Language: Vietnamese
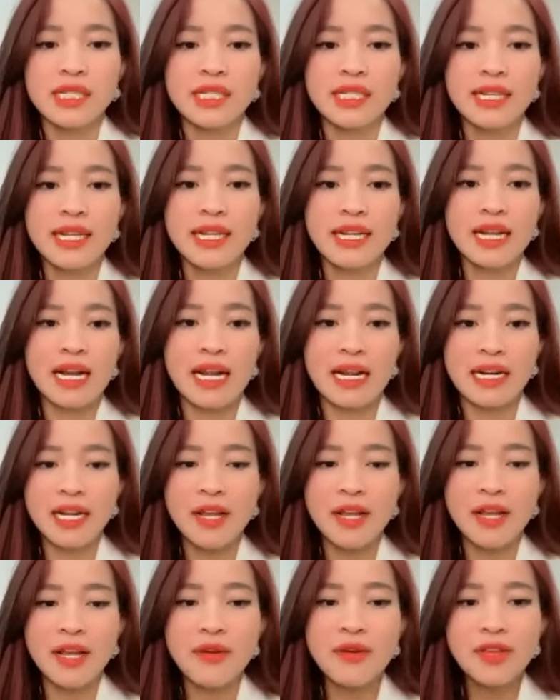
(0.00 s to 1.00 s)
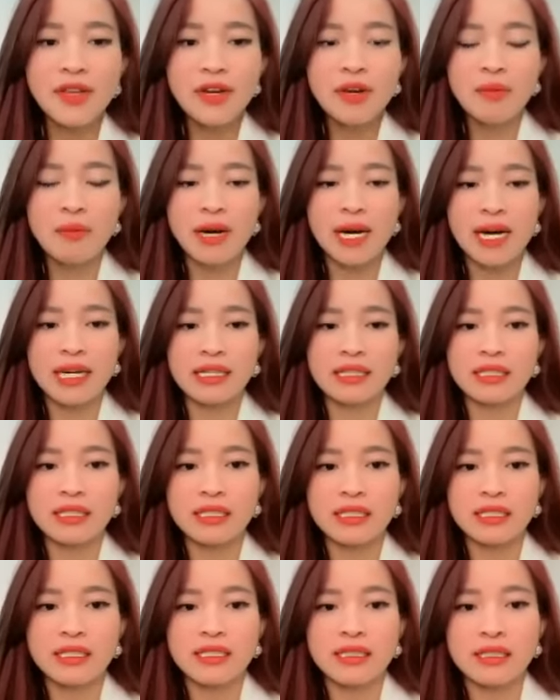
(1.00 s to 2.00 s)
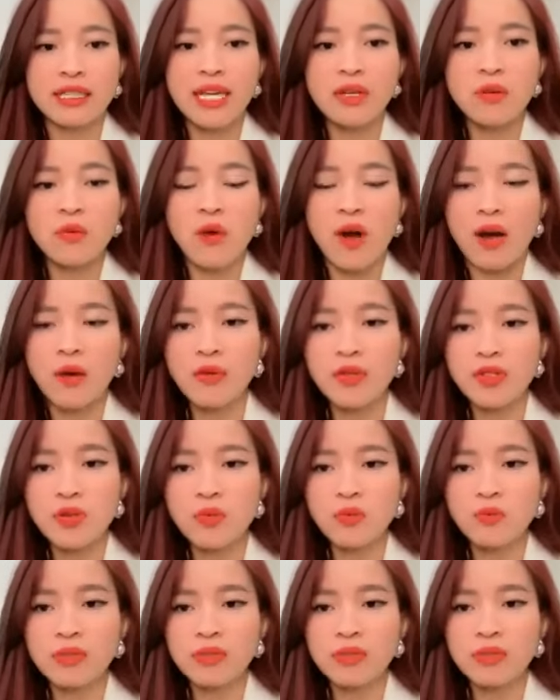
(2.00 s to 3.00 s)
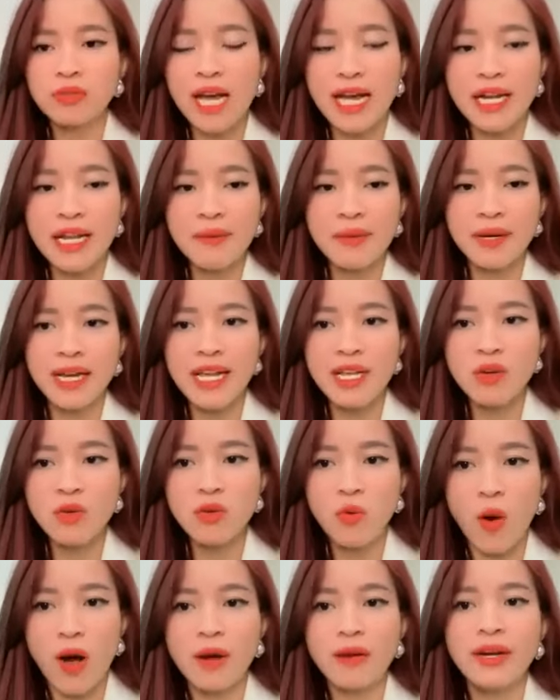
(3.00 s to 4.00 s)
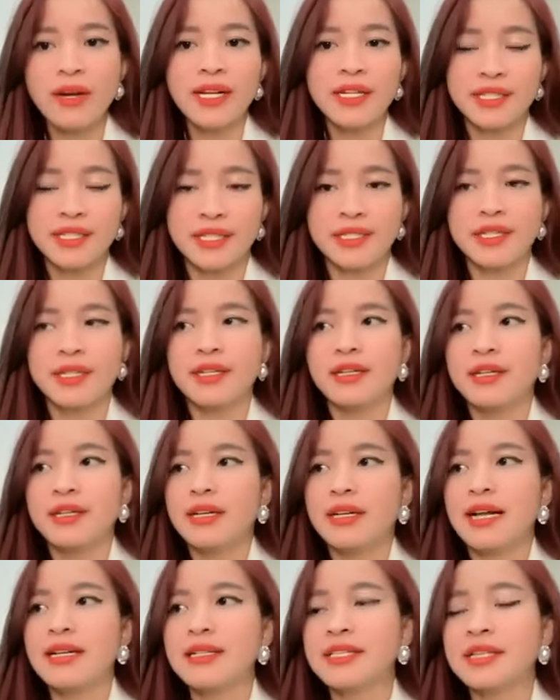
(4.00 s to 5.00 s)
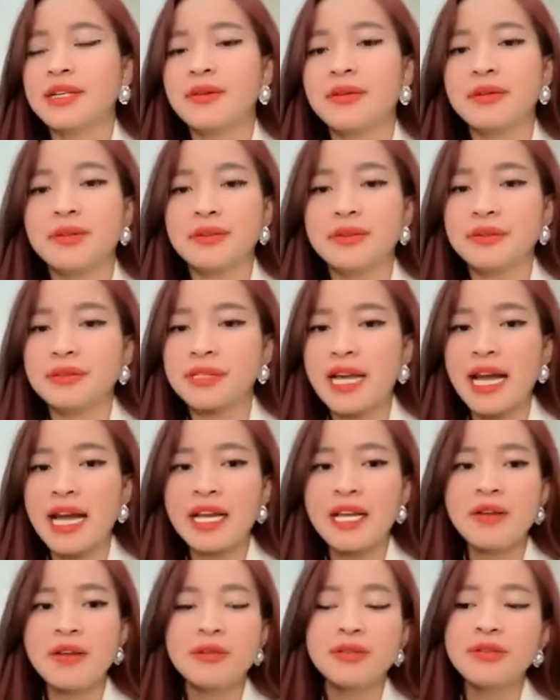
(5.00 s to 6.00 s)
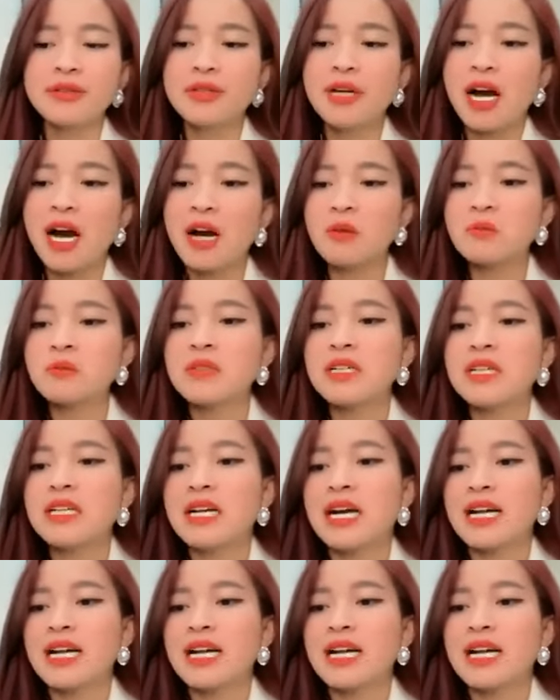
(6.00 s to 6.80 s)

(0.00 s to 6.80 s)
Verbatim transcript: Đây là nếu như mà kết quả của chúng ta, nếu mà kết quả của các anh chị, anh chị có được người khác yêu thương không?